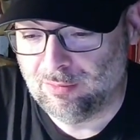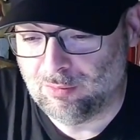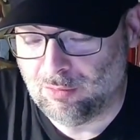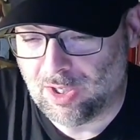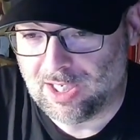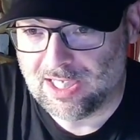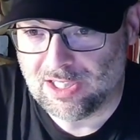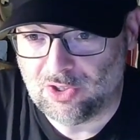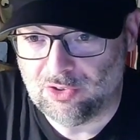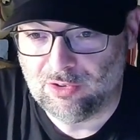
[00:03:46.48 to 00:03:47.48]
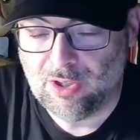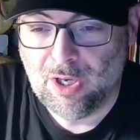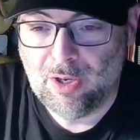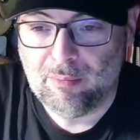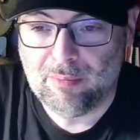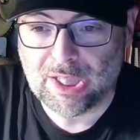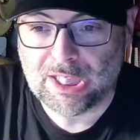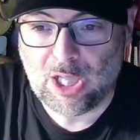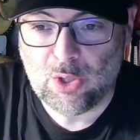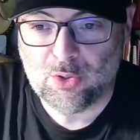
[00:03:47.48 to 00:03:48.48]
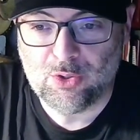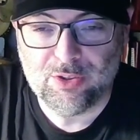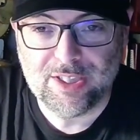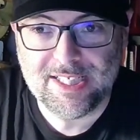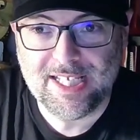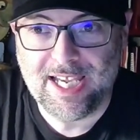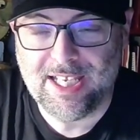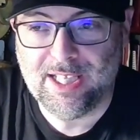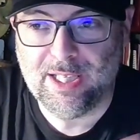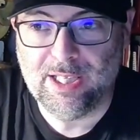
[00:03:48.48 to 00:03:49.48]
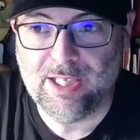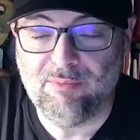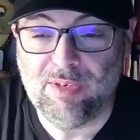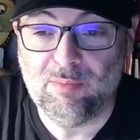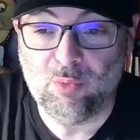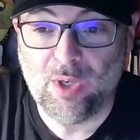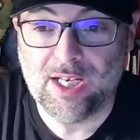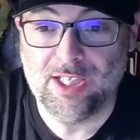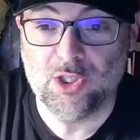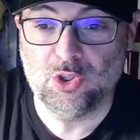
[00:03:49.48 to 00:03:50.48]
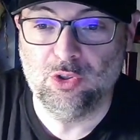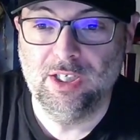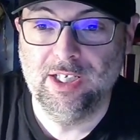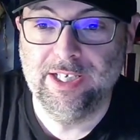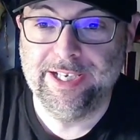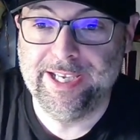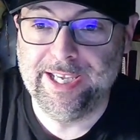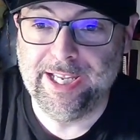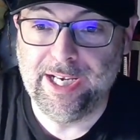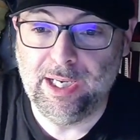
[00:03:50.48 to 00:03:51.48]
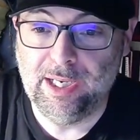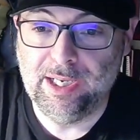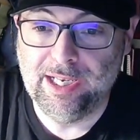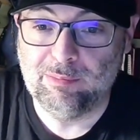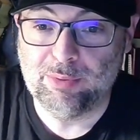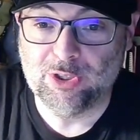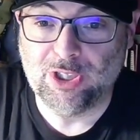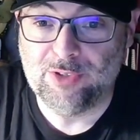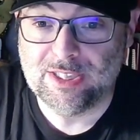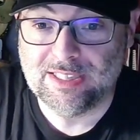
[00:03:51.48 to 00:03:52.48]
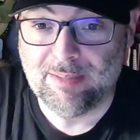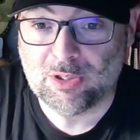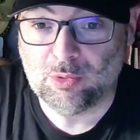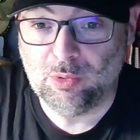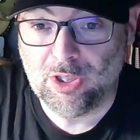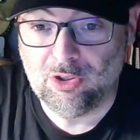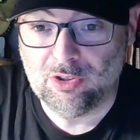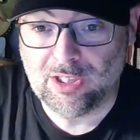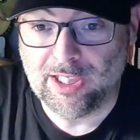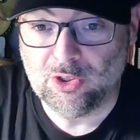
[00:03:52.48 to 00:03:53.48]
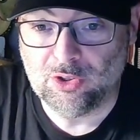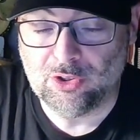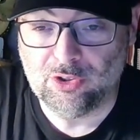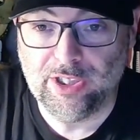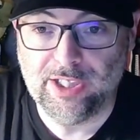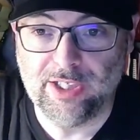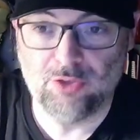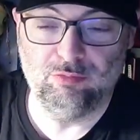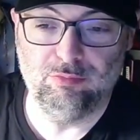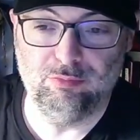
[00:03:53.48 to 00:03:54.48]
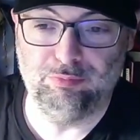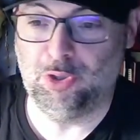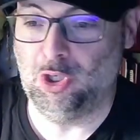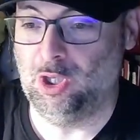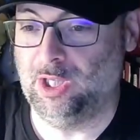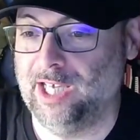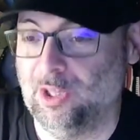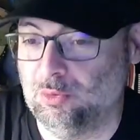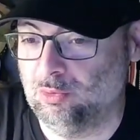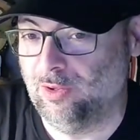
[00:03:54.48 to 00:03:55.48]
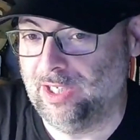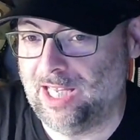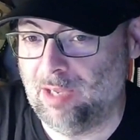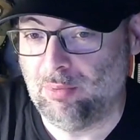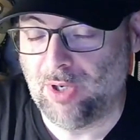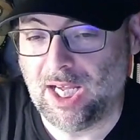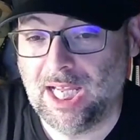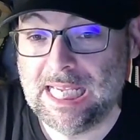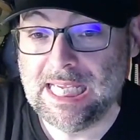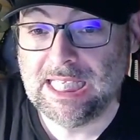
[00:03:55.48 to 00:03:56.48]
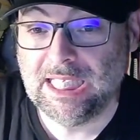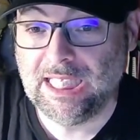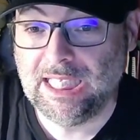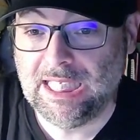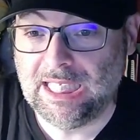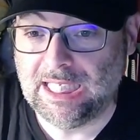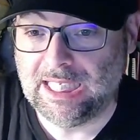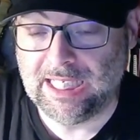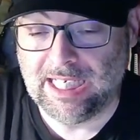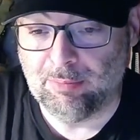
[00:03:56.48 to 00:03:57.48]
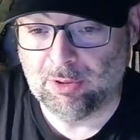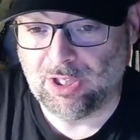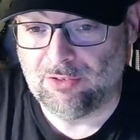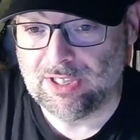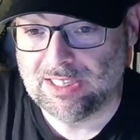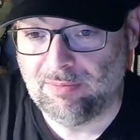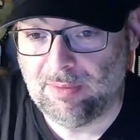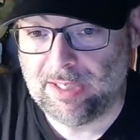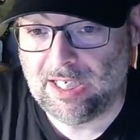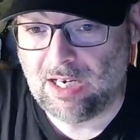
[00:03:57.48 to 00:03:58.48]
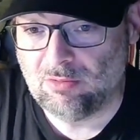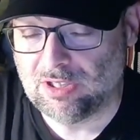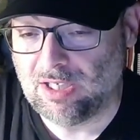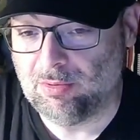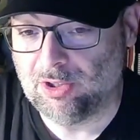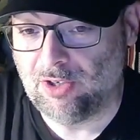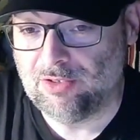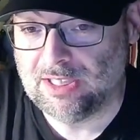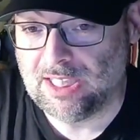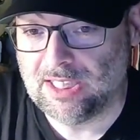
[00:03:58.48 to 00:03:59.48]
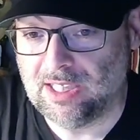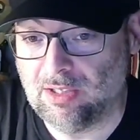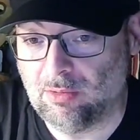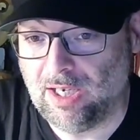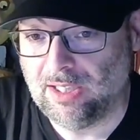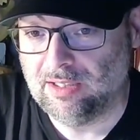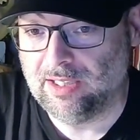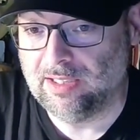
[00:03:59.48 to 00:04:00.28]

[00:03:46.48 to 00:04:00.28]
muy clásico, ¿no? Mezclado con ese aire de, de, film noir. De hecho, el, protagonista masculino, Clayton Runner, es un policía duro de la época y la protagonista femenina, nuestra protagonista Jenny Wright, que